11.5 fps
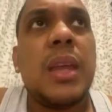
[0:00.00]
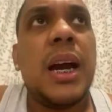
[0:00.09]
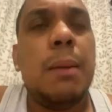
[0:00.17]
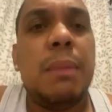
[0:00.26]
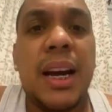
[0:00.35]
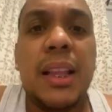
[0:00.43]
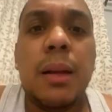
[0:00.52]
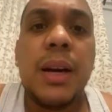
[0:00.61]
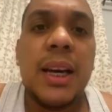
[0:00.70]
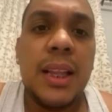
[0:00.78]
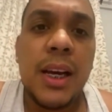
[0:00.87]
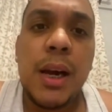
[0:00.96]
Uh, maganda
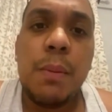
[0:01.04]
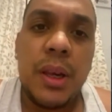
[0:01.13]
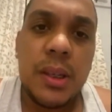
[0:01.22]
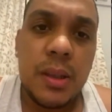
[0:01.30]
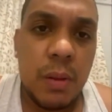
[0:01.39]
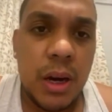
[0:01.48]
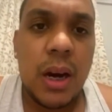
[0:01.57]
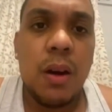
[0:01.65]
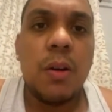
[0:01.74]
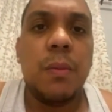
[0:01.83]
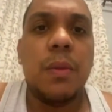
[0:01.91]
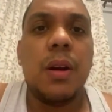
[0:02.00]
magandang gabi sa mga
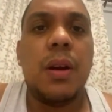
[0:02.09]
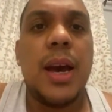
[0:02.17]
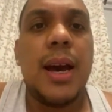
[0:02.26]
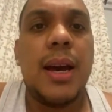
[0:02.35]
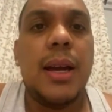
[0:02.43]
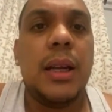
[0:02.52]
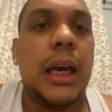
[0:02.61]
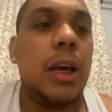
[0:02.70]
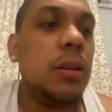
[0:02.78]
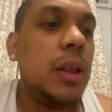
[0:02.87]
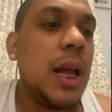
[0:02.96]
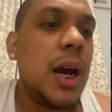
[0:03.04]
kahombre ko. Yan.
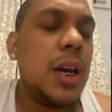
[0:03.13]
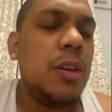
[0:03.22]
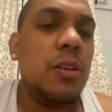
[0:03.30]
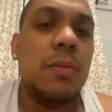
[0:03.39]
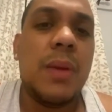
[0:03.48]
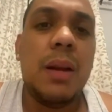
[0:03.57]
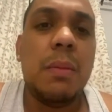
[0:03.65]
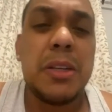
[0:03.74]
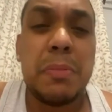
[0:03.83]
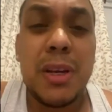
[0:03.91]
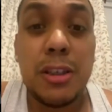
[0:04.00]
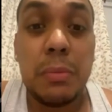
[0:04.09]
Ngayon lang kayo
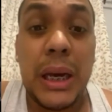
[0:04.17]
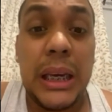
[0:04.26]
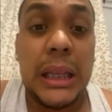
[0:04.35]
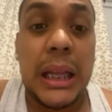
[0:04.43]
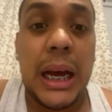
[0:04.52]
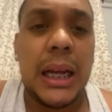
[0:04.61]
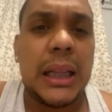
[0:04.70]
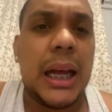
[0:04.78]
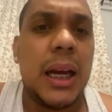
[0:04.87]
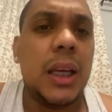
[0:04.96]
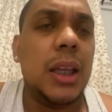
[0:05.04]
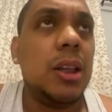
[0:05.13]
lumalabas. Medyo mahina
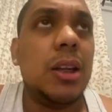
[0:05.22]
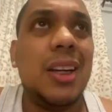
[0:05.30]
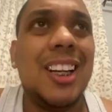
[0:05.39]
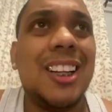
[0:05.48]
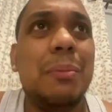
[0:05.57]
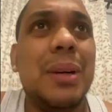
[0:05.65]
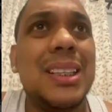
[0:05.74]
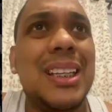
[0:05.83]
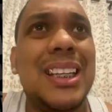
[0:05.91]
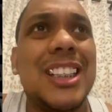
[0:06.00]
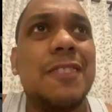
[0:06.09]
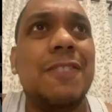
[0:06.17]
ata ang internet ko but
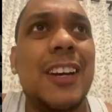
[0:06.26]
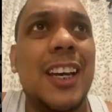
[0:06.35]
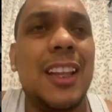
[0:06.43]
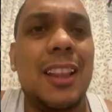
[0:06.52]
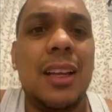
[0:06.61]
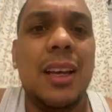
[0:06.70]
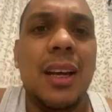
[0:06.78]
it's fine.